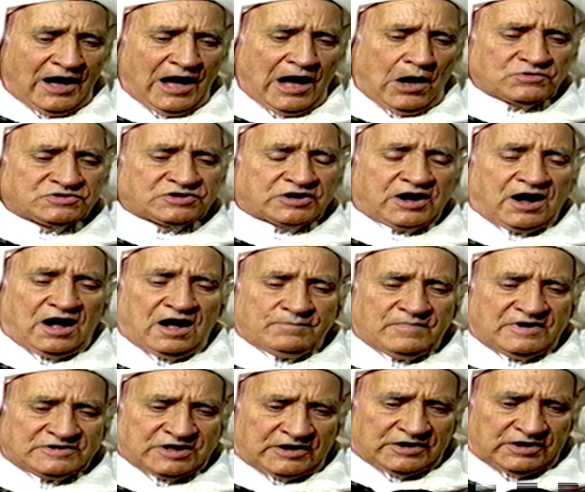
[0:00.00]
أو تقرأ
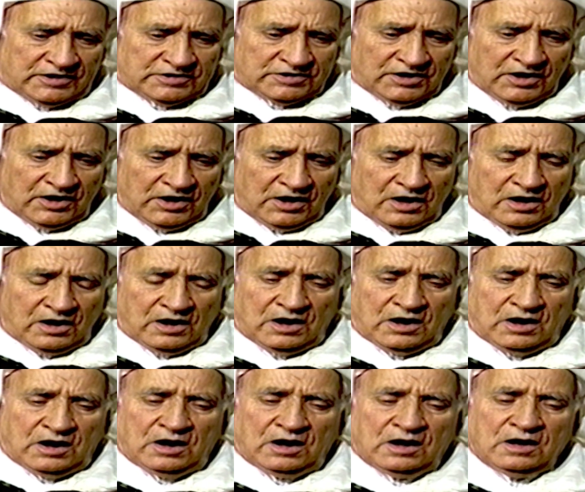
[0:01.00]
مثلا
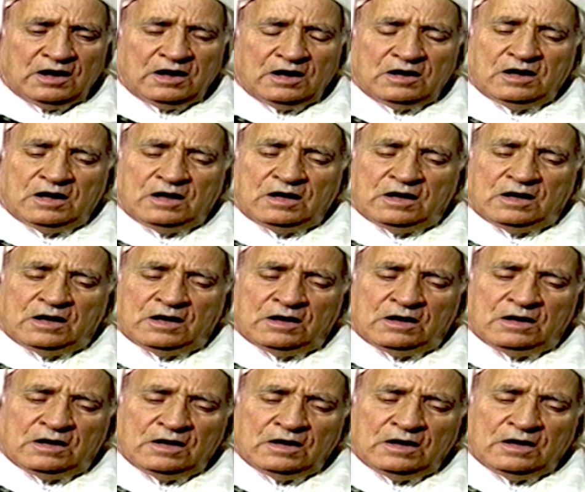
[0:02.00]
آآ
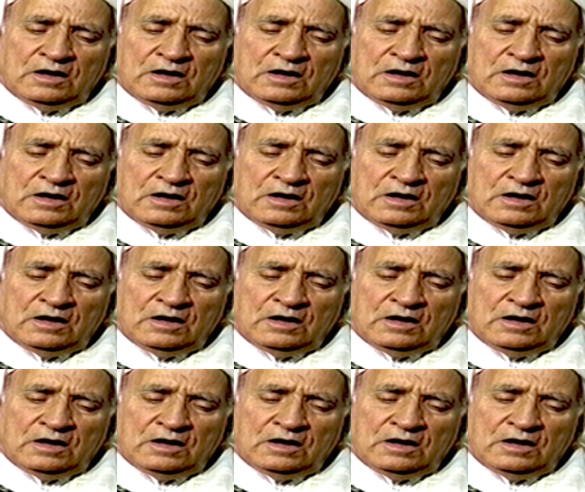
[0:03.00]
آه،